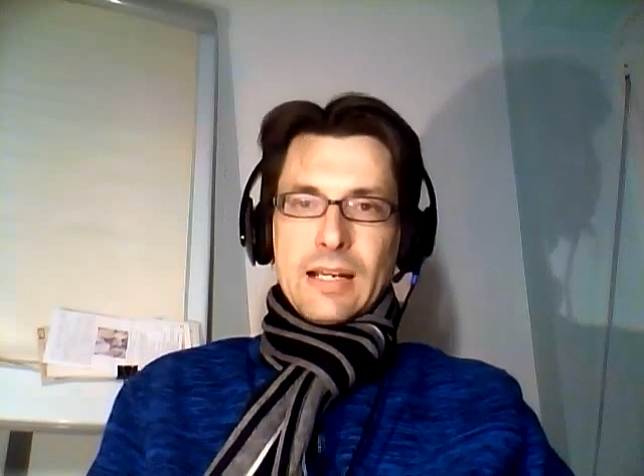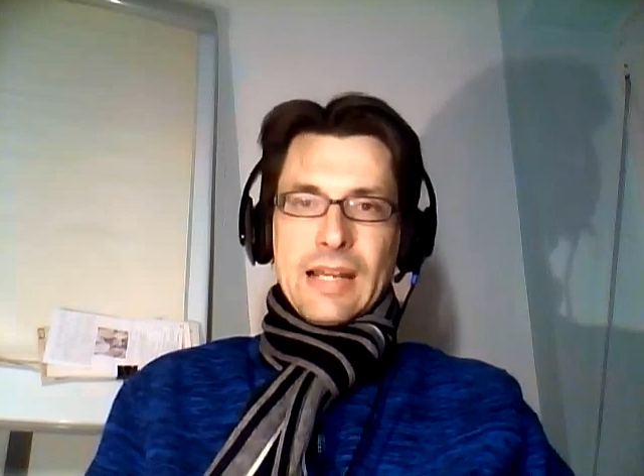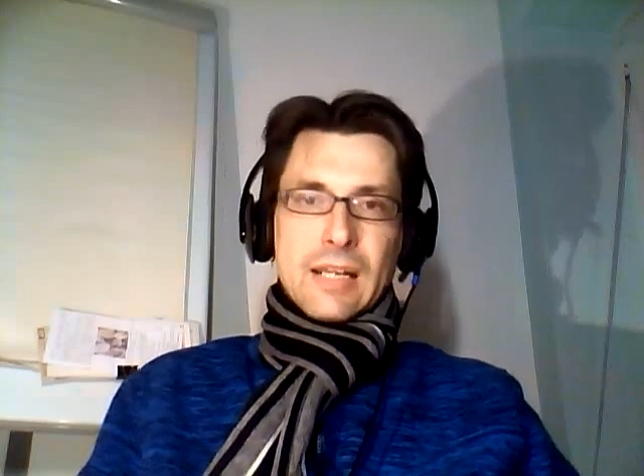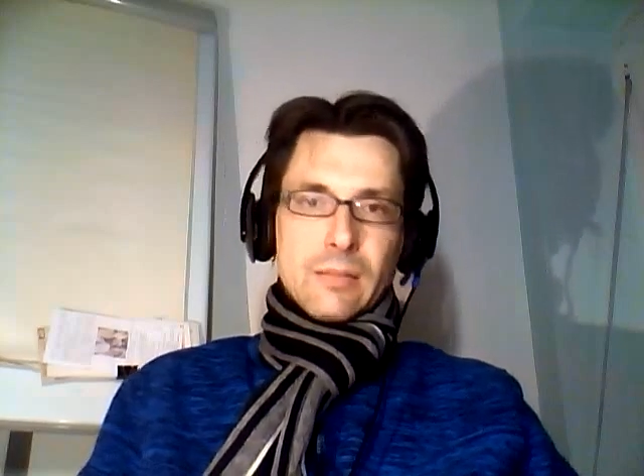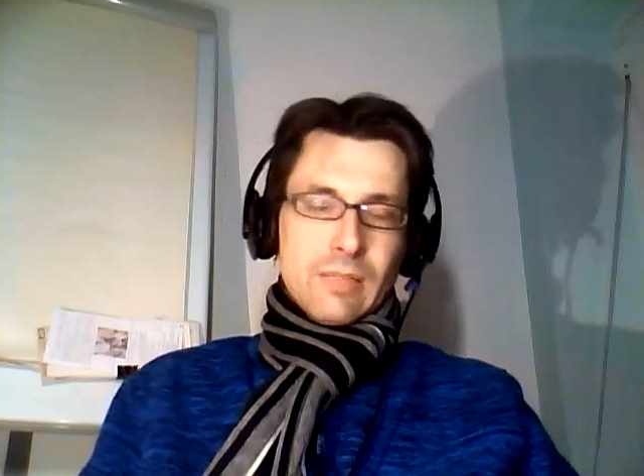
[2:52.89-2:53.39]

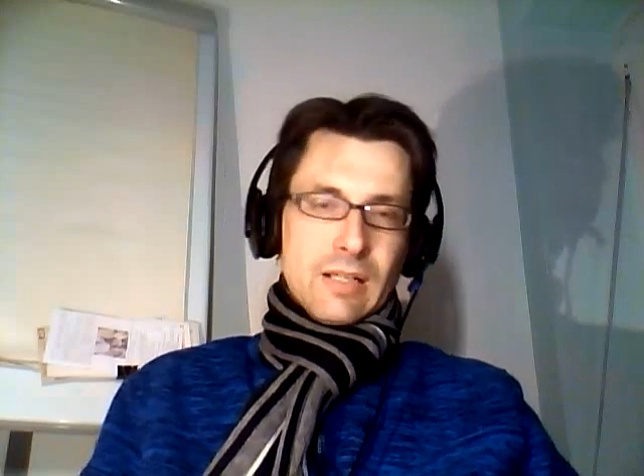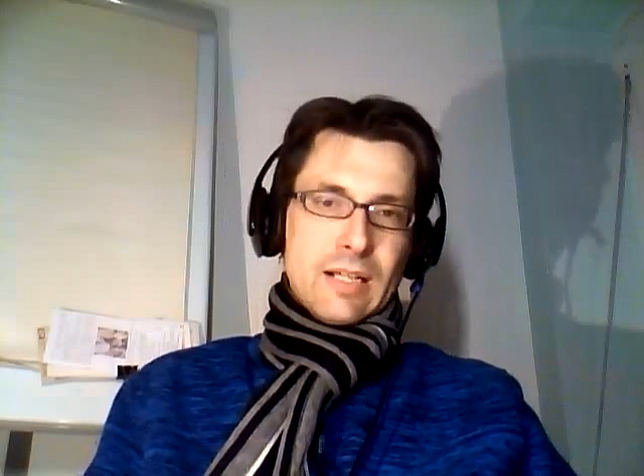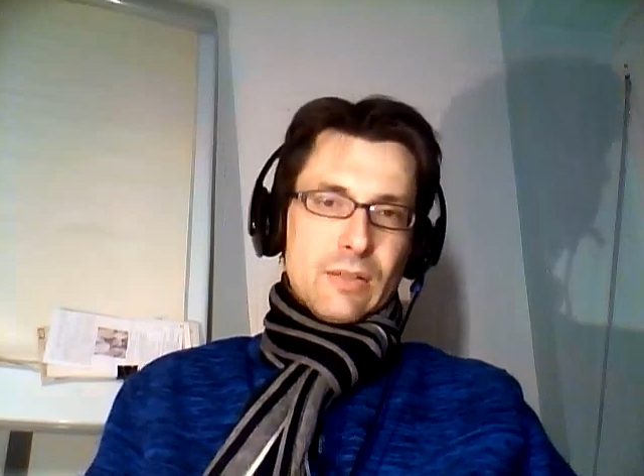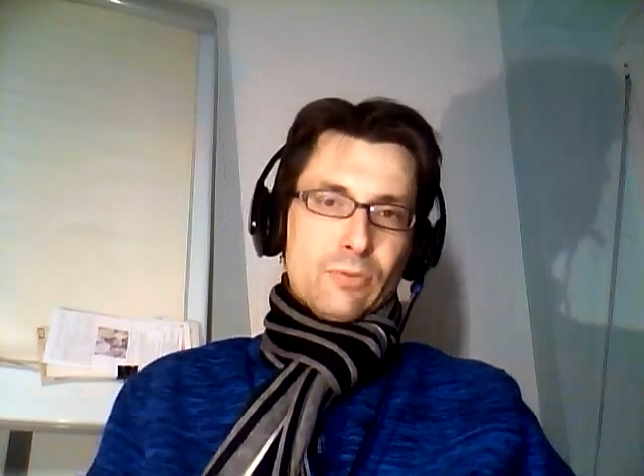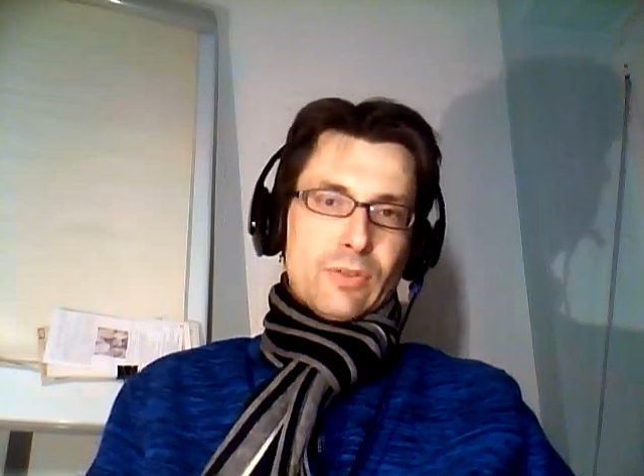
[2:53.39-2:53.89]
lernt man
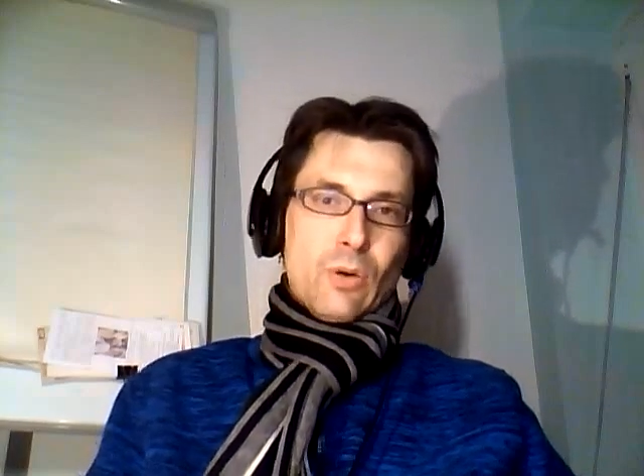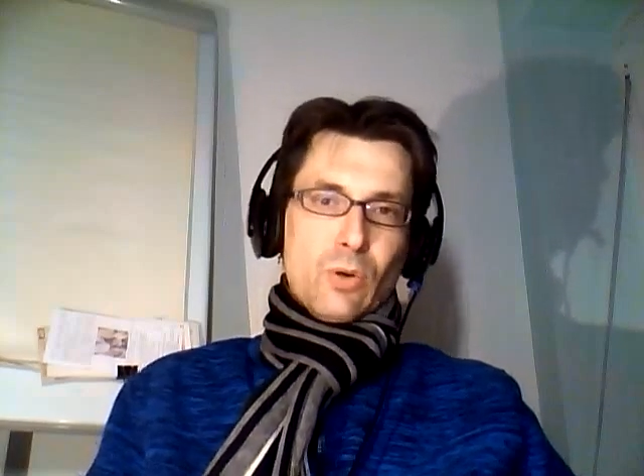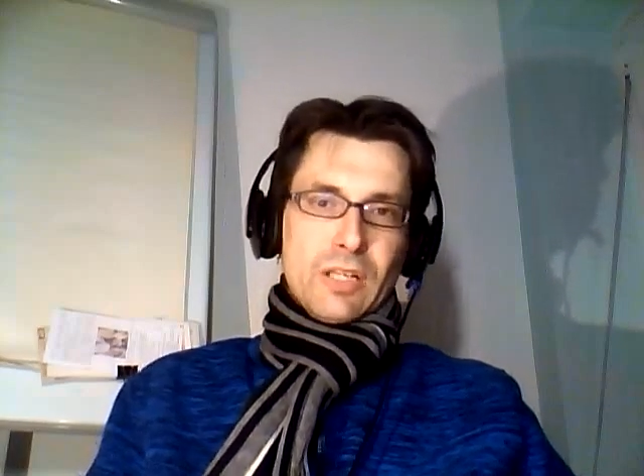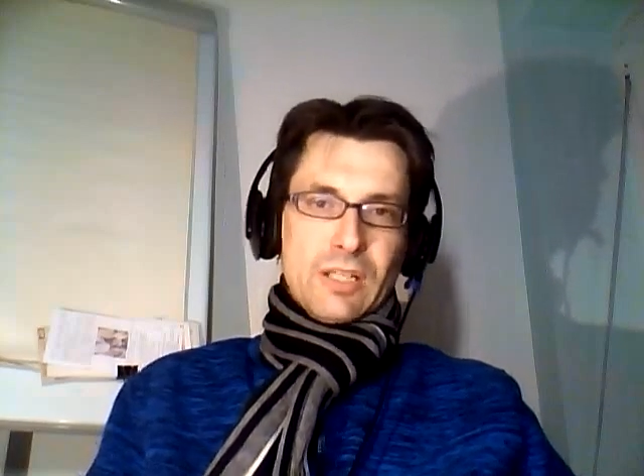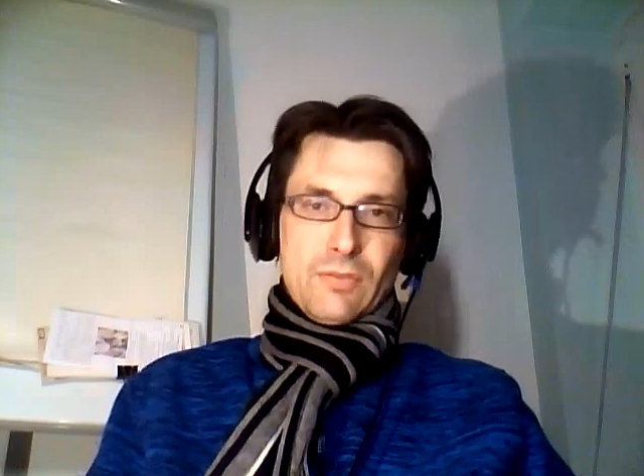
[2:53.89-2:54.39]
halt oft
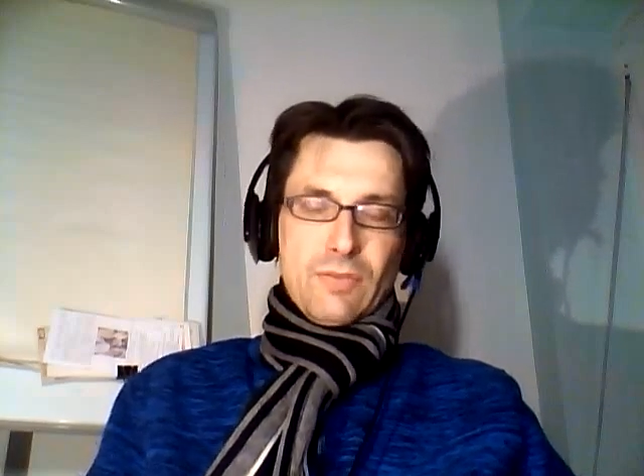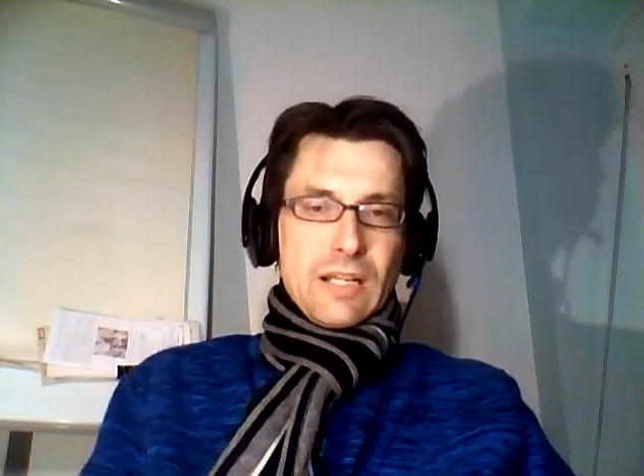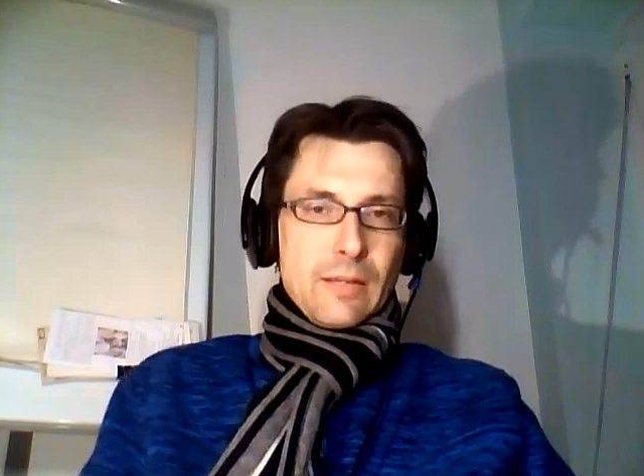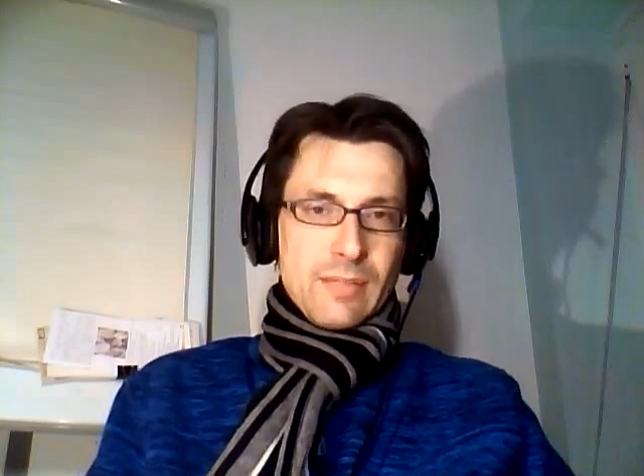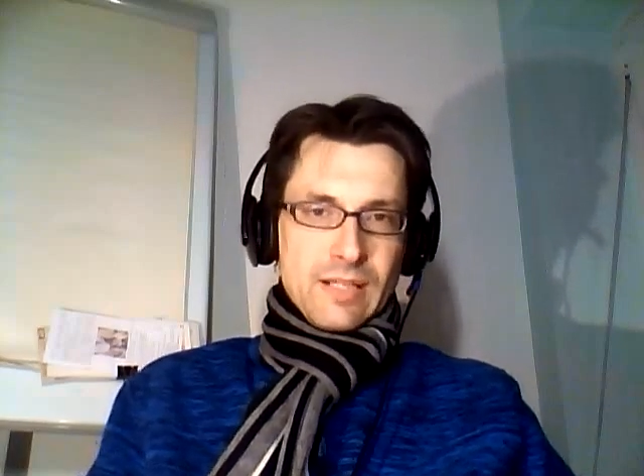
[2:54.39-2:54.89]
auch in die
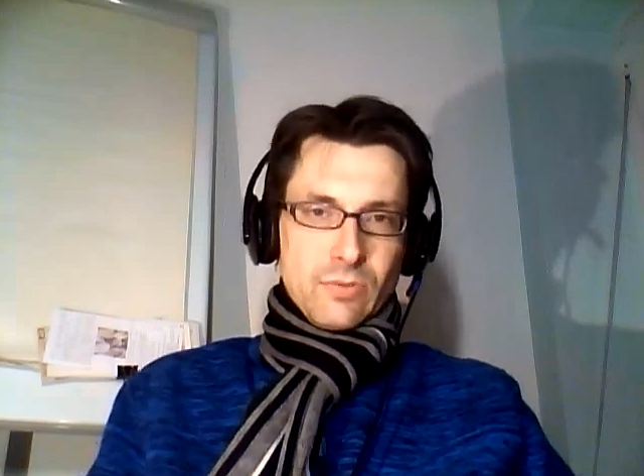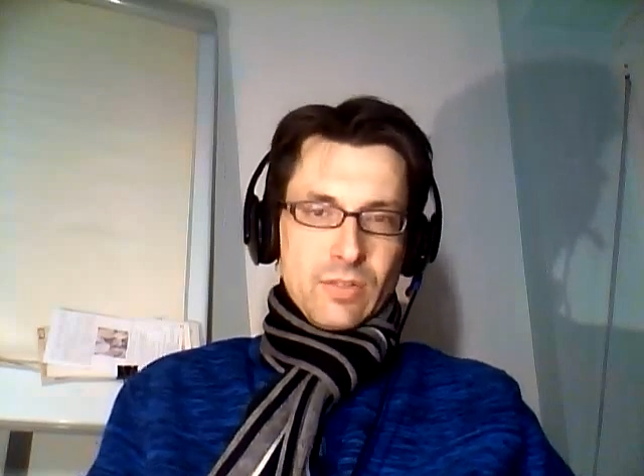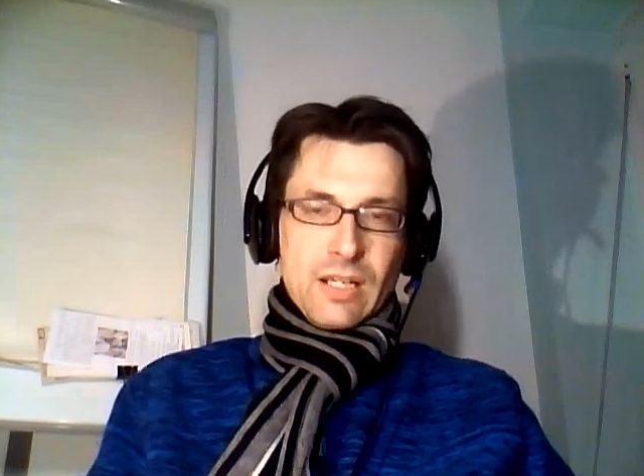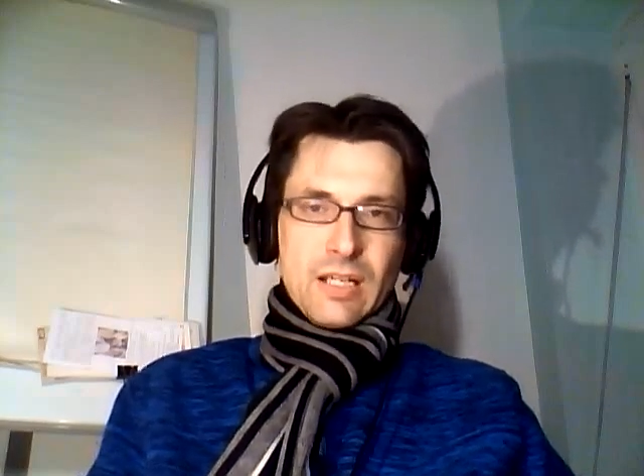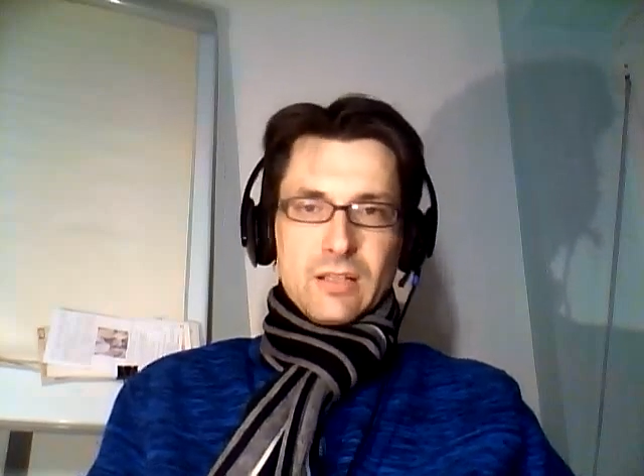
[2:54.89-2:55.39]
Fehleranpassung
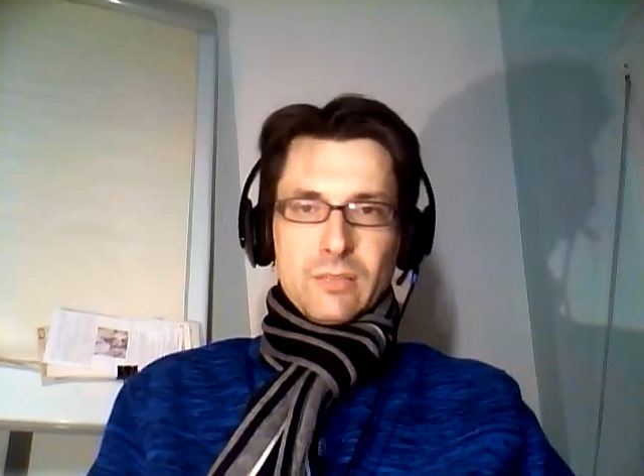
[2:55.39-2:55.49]
hinein.